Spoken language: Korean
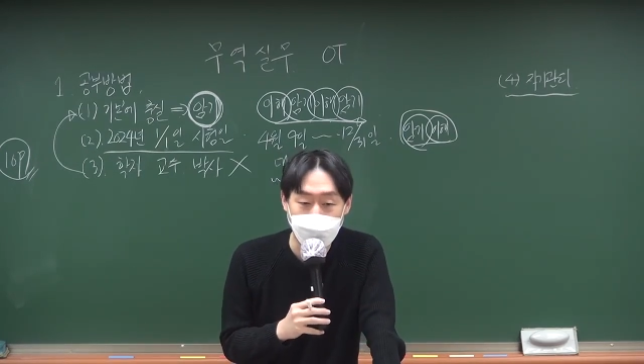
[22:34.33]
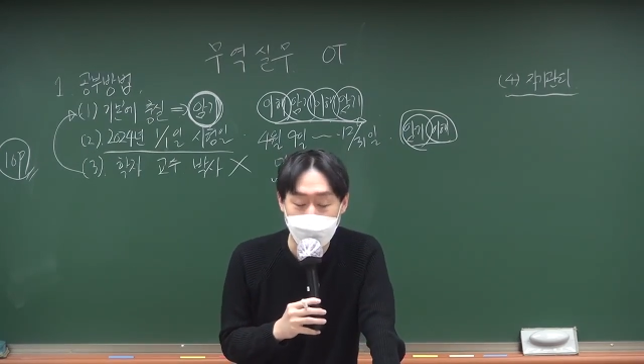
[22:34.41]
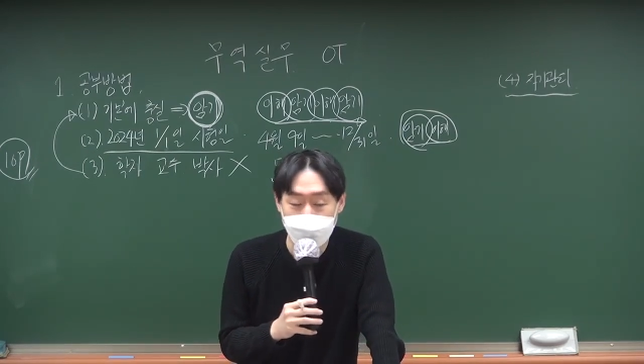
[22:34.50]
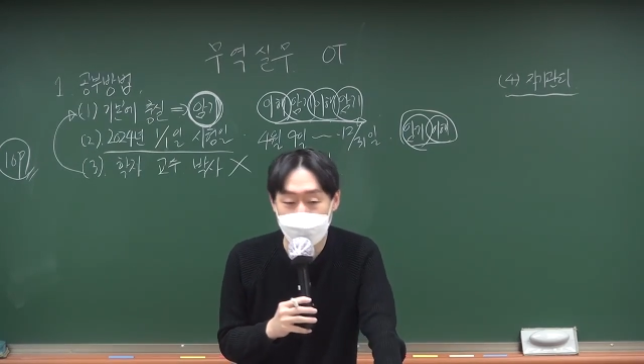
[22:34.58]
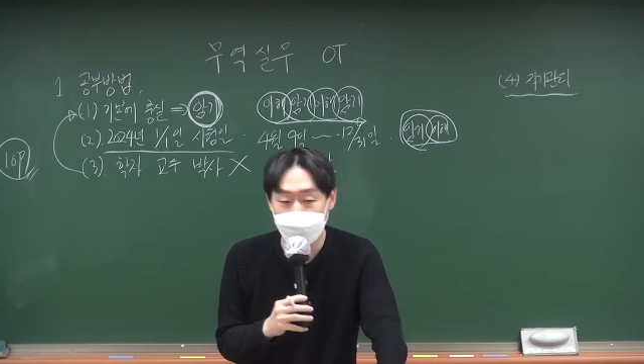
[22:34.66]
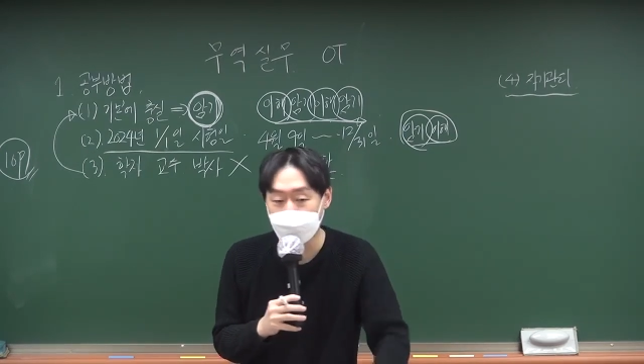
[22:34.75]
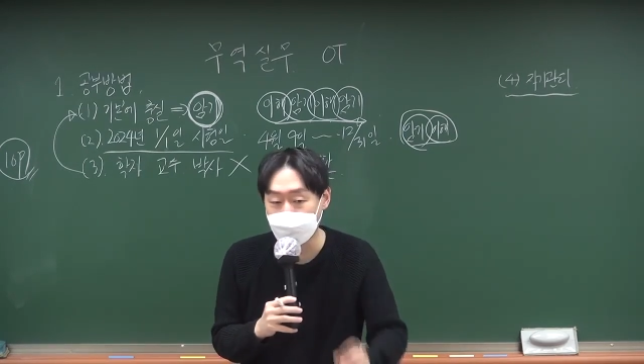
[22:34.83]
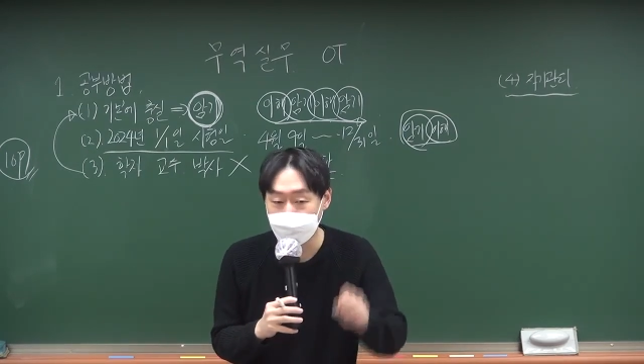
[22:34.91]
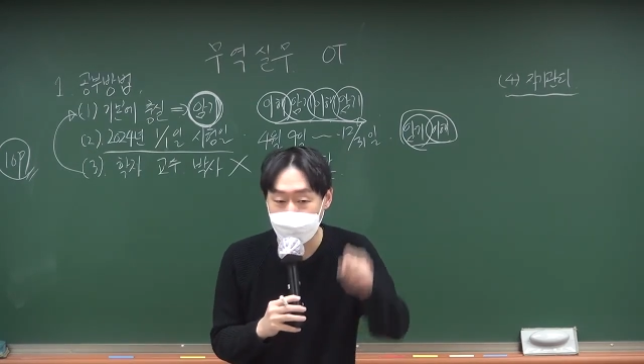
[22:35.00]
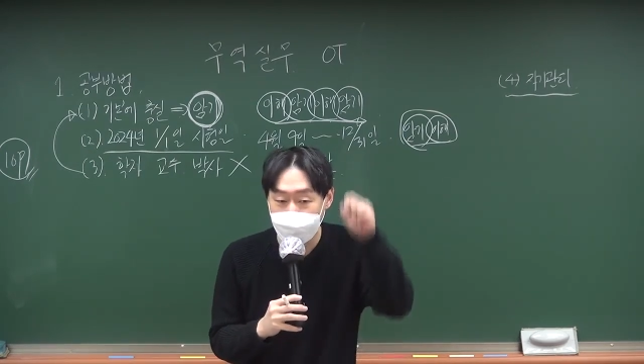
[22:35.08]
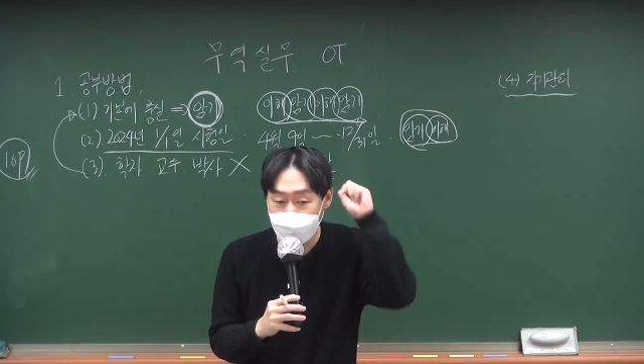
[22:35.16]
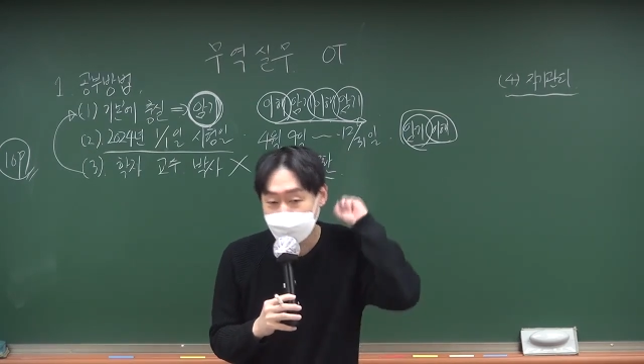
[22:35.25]
머리를 이렇게 막
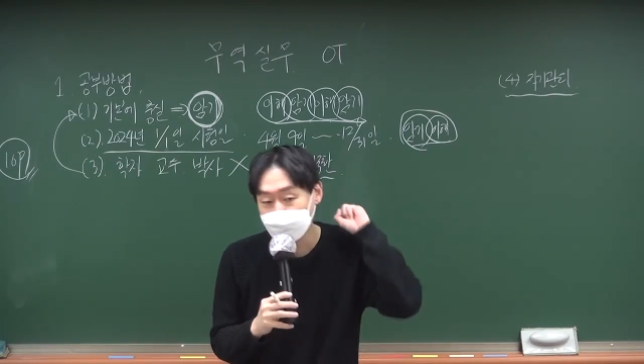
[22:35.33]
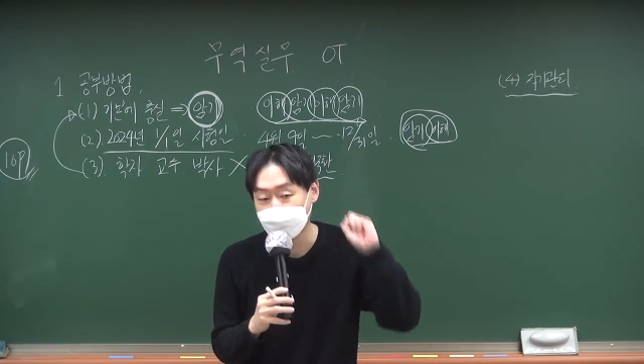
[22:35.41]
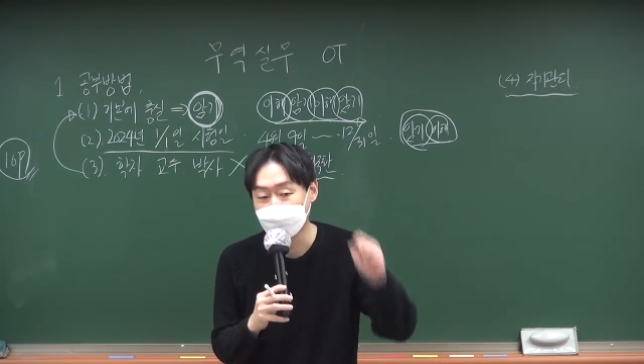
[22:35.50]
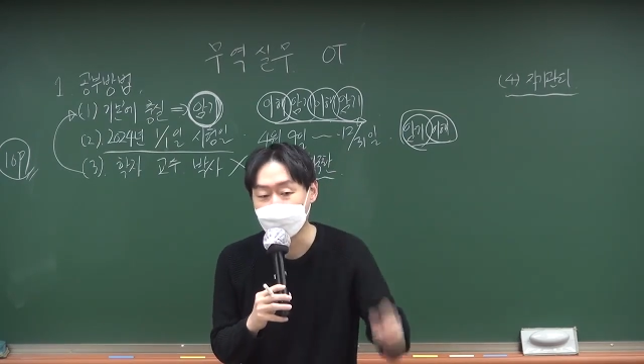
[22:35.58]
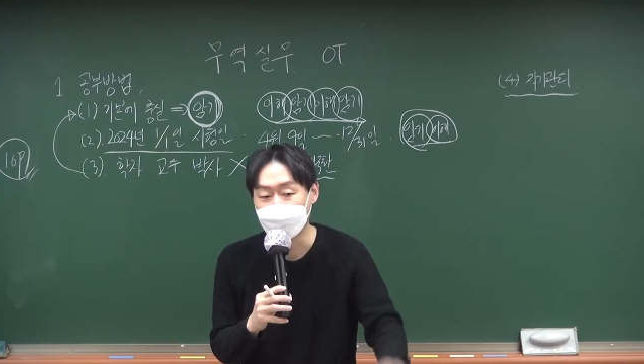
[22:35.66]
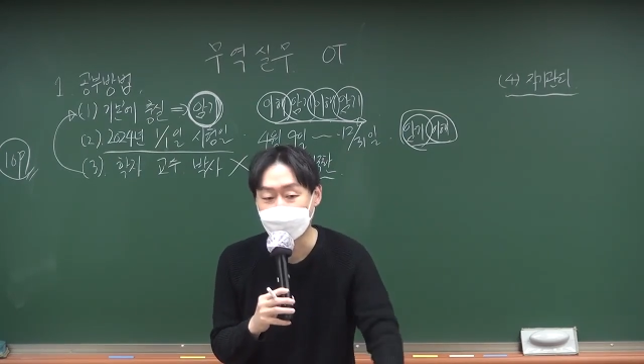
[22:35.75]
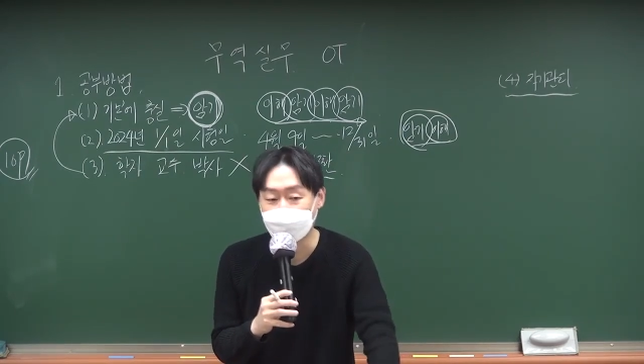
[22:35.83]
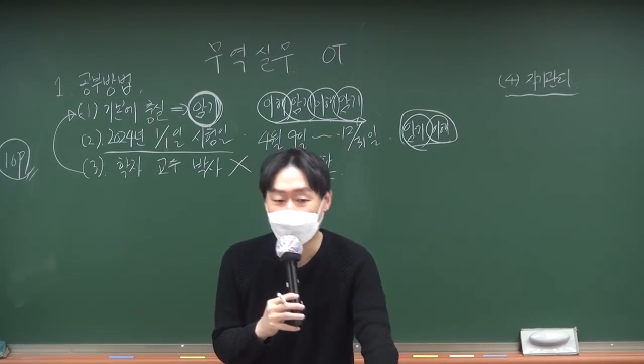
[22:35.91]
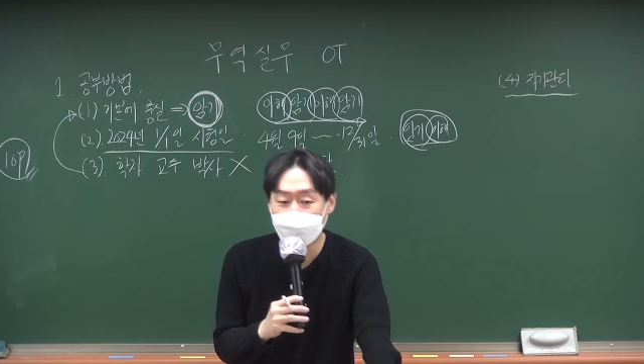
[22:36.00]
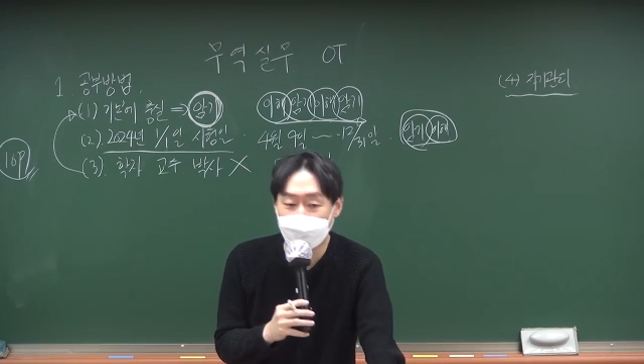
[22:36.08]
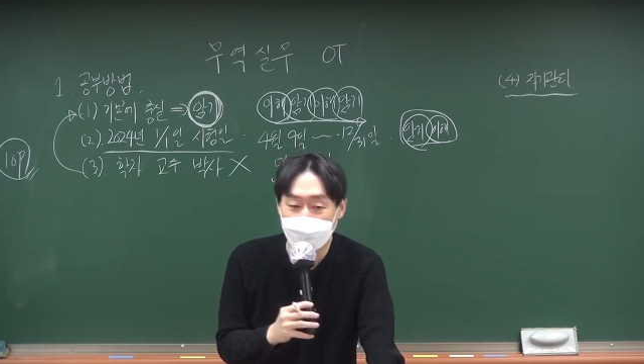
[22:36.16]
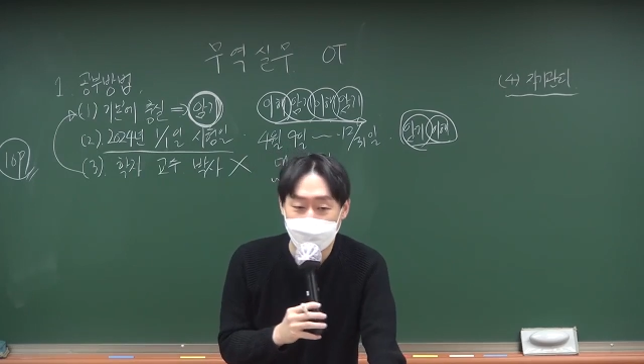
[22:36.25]
미시는 분들이 있어요.
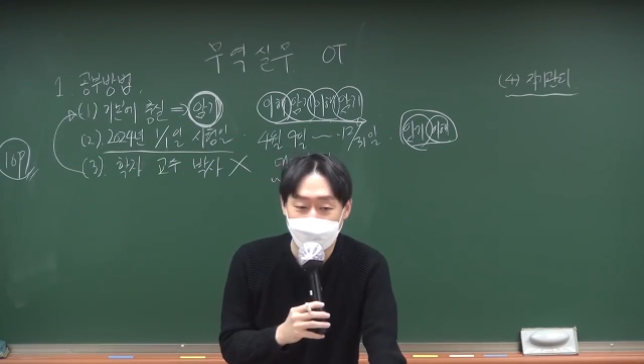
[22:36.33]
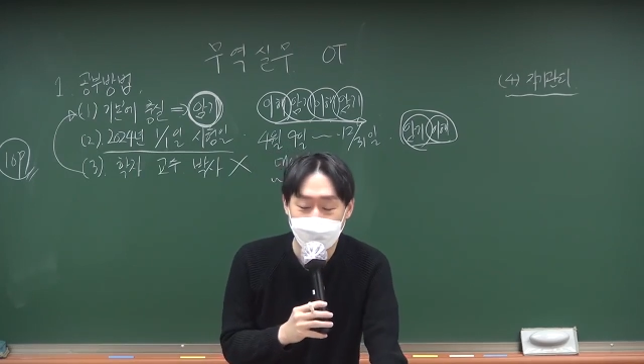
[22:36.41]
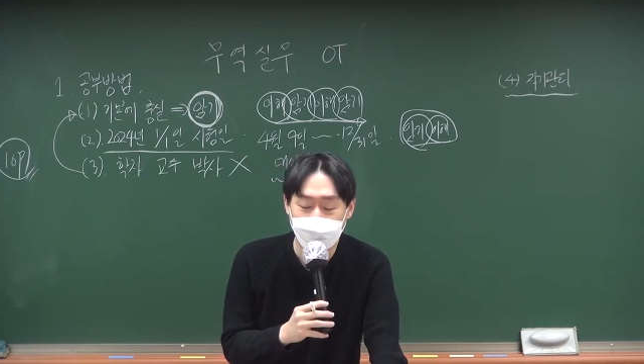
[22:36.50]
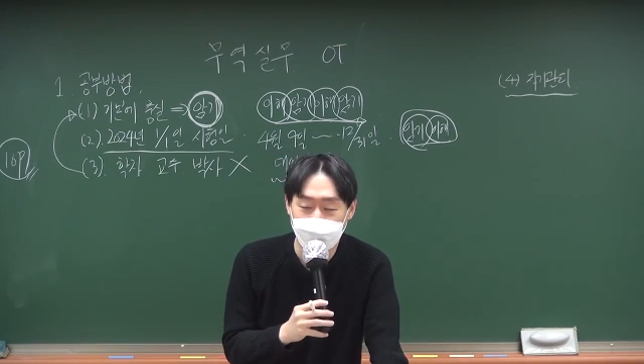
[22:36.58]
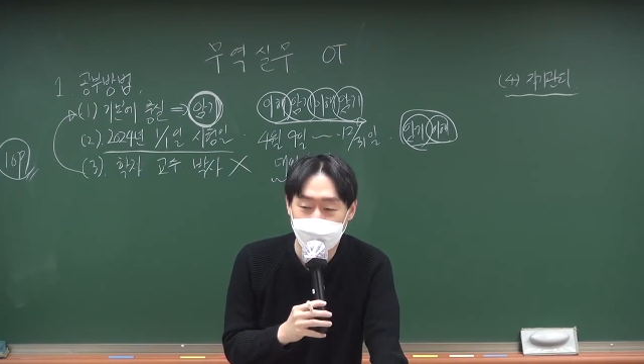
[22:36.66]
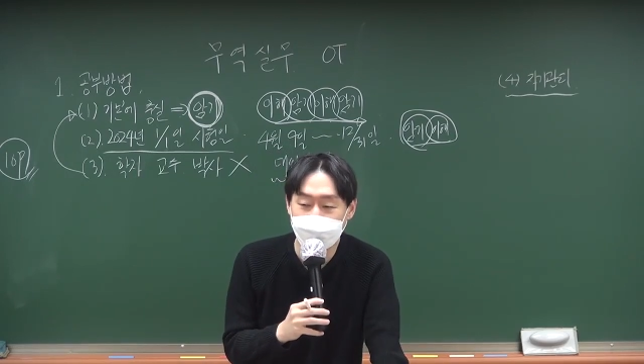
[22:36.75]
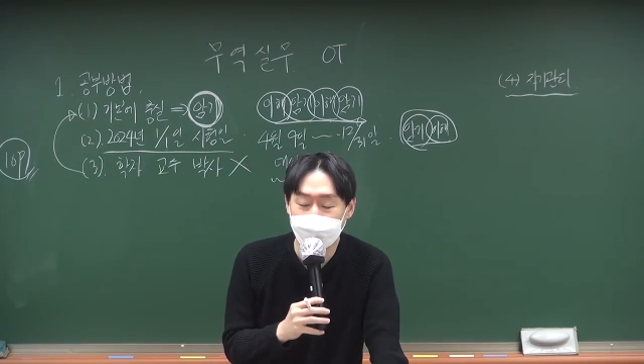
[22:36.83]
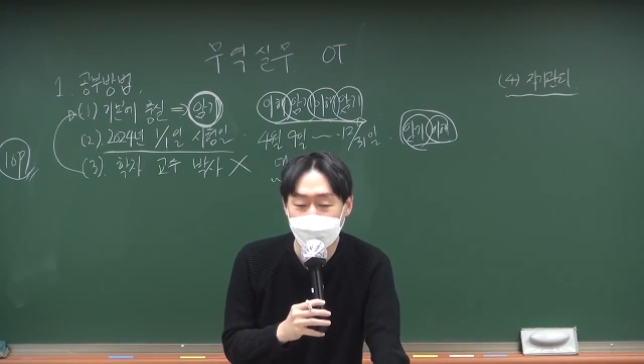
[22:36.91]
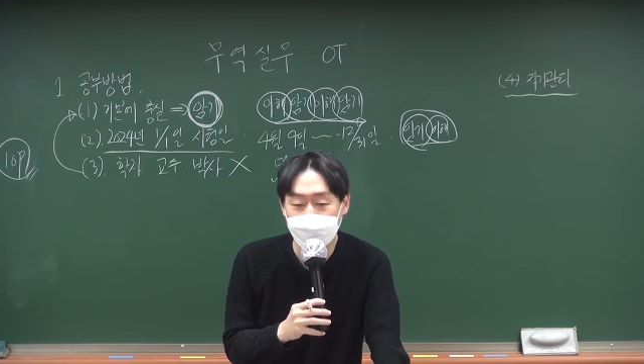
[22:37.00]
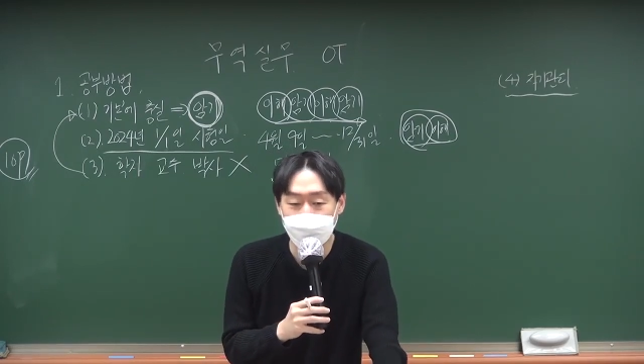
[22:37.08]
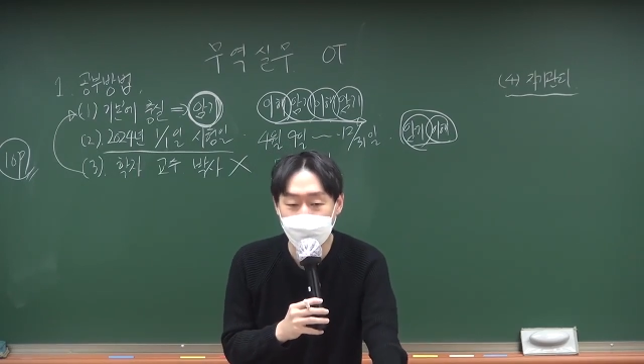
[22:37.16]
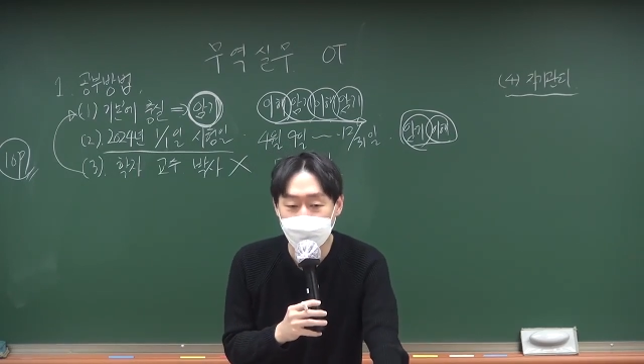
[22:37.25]
굳이
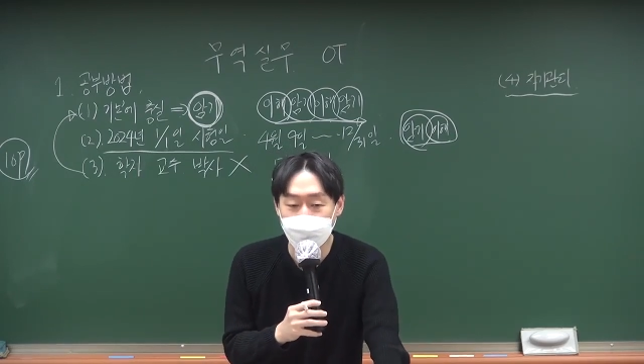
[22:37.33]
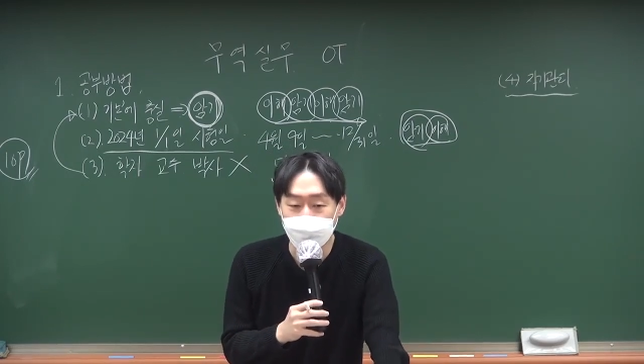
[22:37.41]
그럴 필요도